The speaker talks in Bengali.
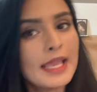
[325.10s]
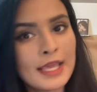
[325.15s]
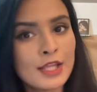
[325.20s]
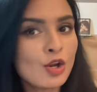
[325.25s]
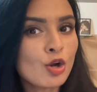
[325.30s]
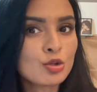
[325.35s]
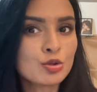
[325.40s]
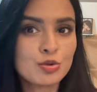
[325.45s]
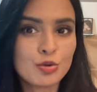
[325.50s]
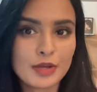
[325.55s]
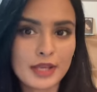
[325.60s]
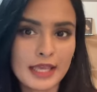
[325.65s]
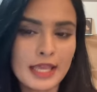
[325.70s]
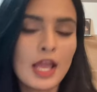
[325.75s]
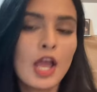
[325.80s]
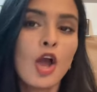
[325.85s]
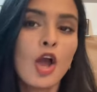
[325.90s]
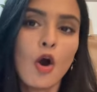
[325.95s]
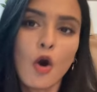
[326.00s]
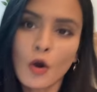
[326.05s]
এর অর্থ কি
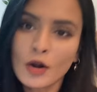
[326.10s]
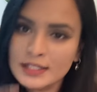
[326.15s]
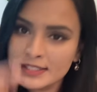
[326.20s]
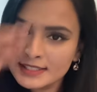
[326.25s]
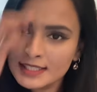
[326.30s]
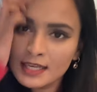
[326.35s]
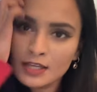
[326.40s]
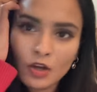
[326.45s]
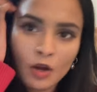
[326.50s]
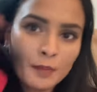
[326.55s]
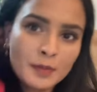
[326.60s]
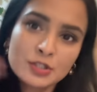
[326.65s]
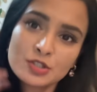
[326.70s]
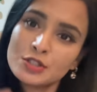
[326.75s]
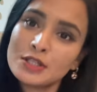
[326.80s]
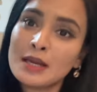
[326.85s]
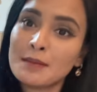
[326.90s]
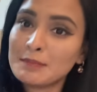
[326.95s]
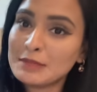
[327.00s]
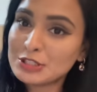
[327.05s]
অরিজিনাল কপি
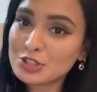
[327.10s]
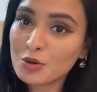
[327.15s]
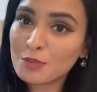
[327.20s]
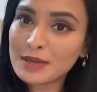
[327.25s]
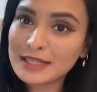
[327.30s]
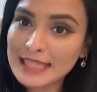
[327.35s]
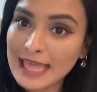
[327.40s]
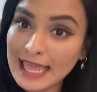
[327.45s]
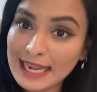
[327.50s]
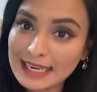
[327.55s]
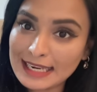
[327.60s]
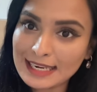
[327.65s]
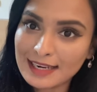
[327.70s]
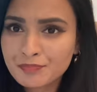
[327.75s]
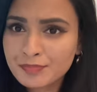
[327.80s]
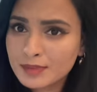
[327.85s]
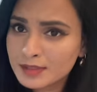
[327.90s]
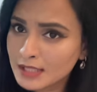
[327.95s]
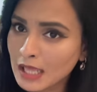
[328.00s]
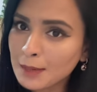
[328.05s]
যদি আপনি জমা দেন
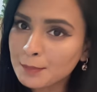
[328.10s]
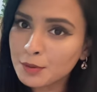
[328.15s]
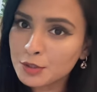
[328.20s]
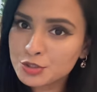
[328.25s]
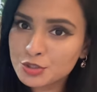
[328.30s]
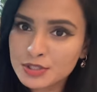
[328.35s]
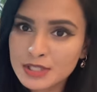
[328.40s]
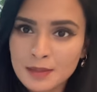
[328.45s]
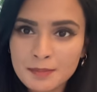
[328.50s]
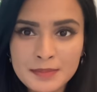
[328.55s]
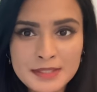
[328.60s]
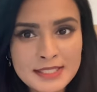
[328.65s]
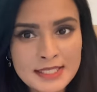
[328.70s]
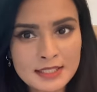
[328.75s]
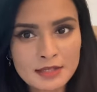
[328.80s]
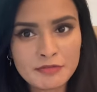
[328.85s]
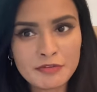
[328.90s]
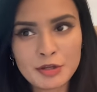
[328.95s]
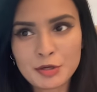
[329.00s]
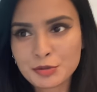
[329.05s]
তারপর যদি আপনি
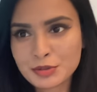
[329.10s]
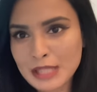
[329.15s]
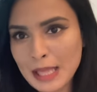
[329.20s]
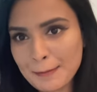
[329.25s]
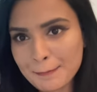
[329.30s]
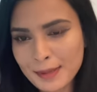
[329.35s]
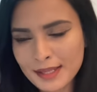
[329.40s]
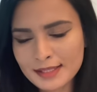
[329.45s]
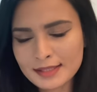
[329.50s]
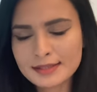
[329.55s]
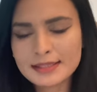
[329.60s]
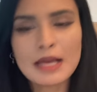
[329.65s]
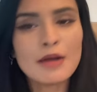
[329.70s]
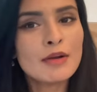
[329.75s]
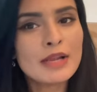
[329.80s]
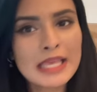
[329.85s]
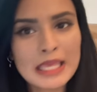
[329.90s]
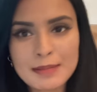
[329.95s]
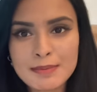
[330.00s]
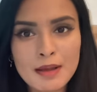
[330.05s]
সেটা ফেরত না পান
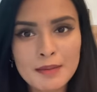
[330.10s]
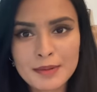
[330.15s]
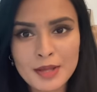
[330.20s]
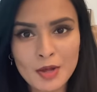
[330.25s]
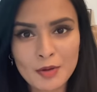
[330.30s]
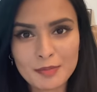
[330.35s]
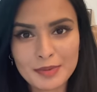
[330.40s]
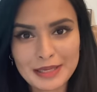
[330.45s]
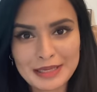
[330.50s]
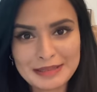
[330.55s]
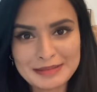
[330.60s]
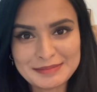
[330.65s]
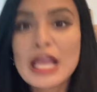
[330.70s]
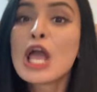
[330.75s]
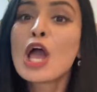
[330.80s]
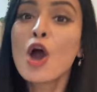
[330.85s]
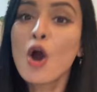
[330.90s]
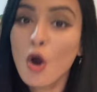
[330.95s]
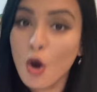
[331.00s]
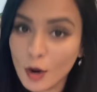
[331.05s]
তাহলে কিভাবে হবে
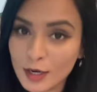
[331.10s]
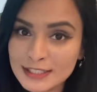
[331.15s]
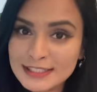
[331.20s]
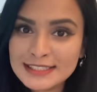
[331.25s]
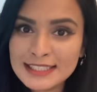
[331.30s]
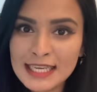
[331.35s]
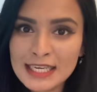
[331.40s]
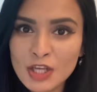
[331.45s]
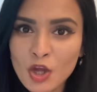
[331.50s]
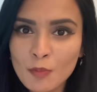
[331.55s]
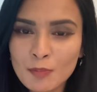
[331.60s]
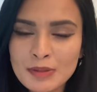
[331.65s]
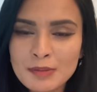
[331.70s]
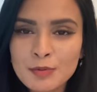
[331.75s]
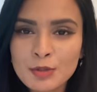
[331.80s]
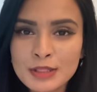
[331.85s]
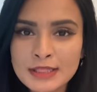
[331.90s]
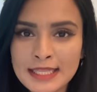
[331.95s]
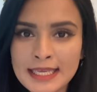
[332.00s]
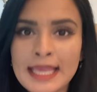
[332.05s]
অরিজিনাল কপি
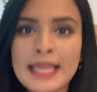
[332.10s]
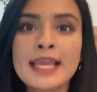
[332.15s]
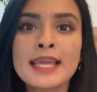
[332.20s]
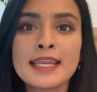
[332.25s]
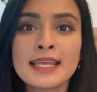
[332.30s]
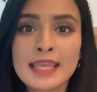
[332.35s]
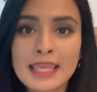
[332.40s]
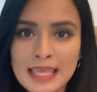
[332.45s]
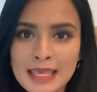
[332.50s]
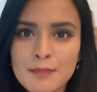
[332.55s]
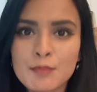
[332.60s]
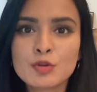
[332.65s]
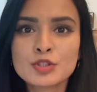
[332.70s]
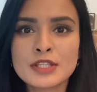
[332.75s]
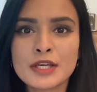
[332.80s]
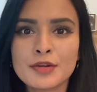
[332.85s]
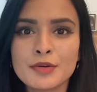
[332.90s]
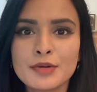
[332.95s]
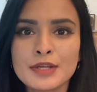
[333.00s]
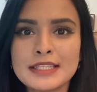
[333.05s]
বলতে এখানে কি
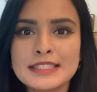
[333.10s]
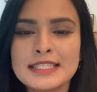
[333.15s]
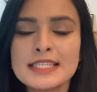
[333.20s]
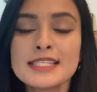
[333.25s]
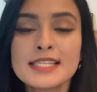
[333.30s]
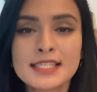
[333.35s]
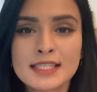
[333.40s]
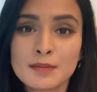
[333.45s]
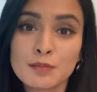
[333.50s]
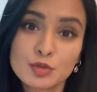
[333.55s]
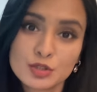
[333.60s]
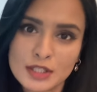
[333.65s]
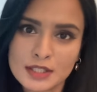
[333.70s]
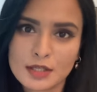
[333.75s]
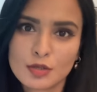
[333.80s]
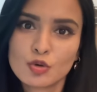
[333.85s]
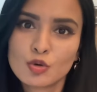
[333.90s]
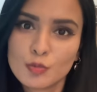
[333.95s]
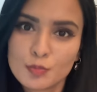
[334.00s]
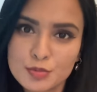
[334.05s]
বোঝানো হয়েছে সেটা বোঝাটা
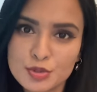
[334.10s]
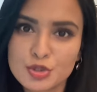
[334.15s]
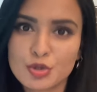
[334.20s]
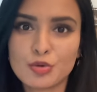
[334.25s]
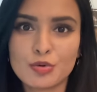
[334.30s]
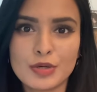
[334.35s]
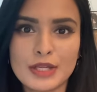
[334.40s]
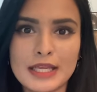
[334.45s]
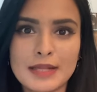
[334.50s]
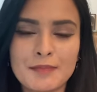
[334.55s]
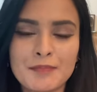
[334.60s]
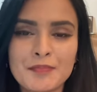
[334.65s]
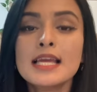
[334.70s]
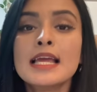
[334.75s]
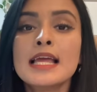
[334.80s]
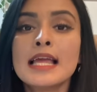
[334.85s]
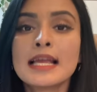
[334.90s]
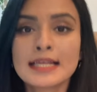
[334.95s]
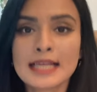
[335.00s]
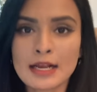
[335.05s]
খুব জরুরি
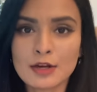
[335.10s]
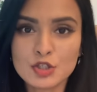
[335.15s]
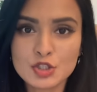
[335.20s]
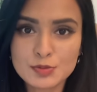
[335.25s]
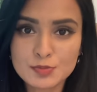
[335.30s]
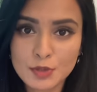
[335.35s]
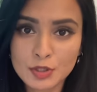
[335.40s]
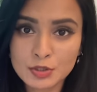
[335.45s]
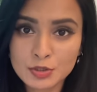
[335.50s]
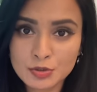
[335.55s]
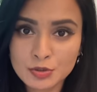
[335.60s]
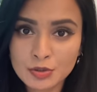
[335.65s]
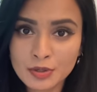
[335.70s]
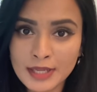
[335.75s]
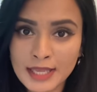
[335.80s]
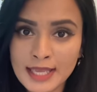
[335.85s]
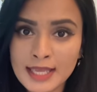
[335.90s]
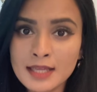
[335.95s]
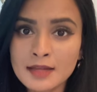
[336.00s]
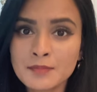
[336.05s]

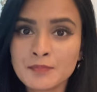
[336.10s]
কাগজপত্রকে